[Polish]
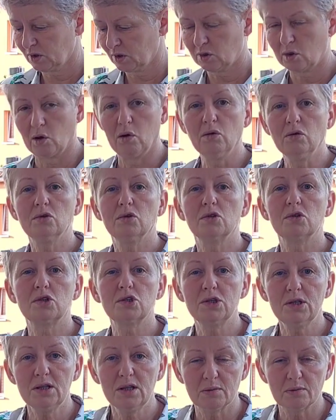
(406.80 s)
To,
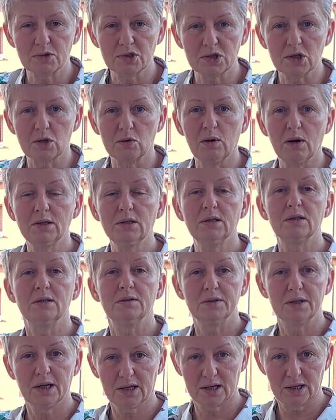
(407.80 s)
że na przykład,
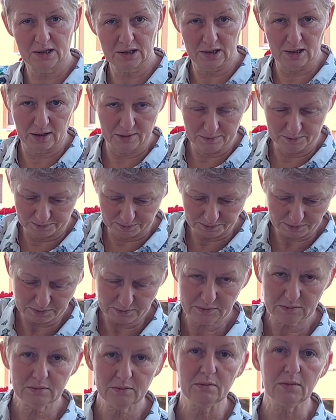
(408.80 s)
tak jak ja,
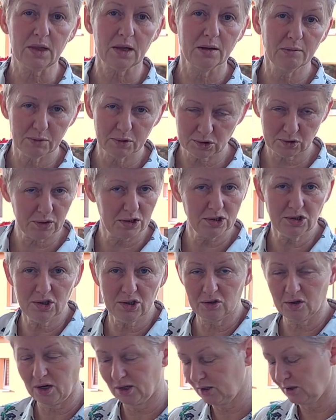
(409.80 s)
posłuchajcie
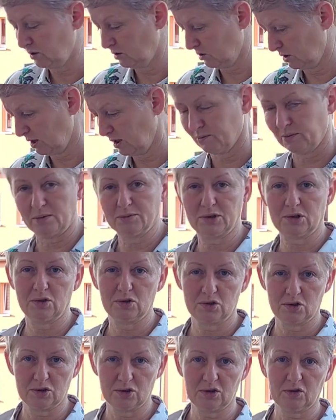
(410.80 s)
kochani, no ja mam
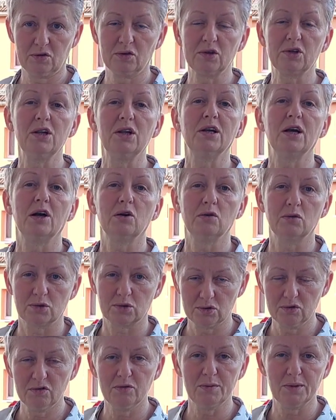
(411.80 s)
skończone kilka
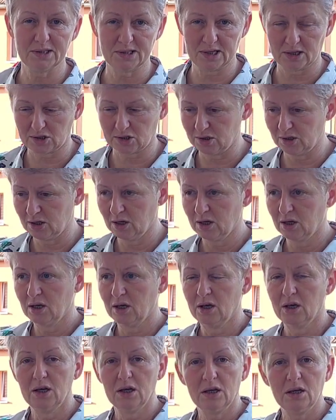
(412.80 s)
kursów masaży
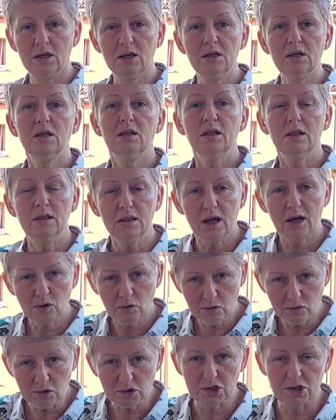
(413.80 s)
i na
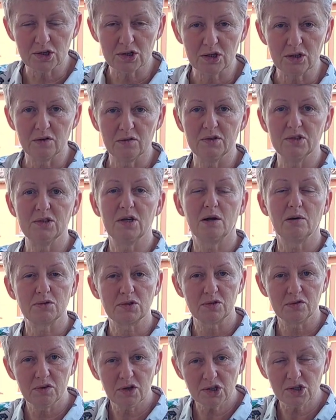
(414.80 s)
kursie się dowiedziałam,
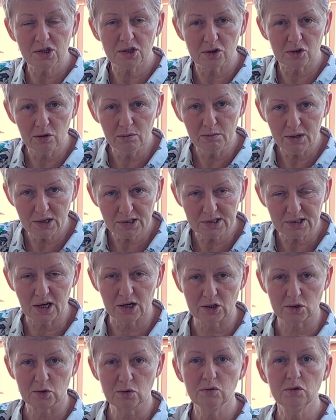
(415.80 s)
że właśnie do
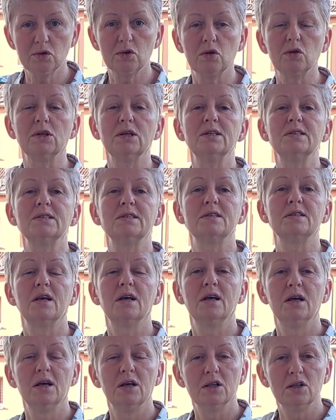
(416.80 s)
masażu to jest
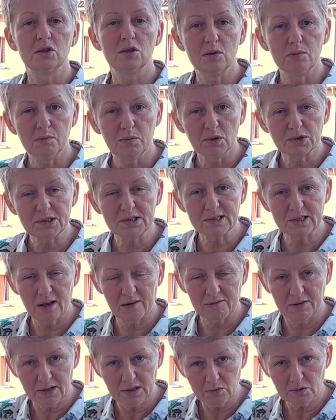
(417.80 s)

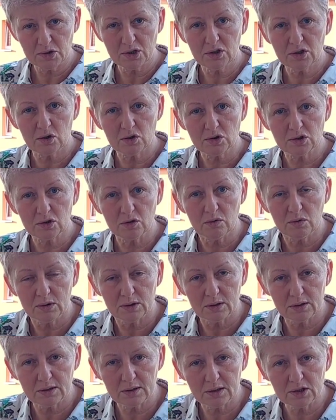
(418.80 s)
podstawa, na przykład to są
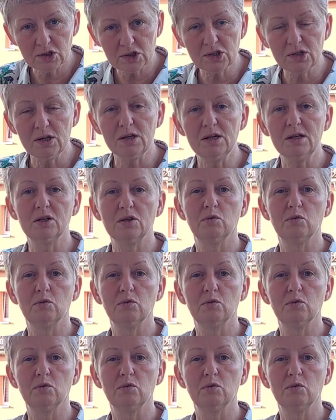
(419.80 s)
silne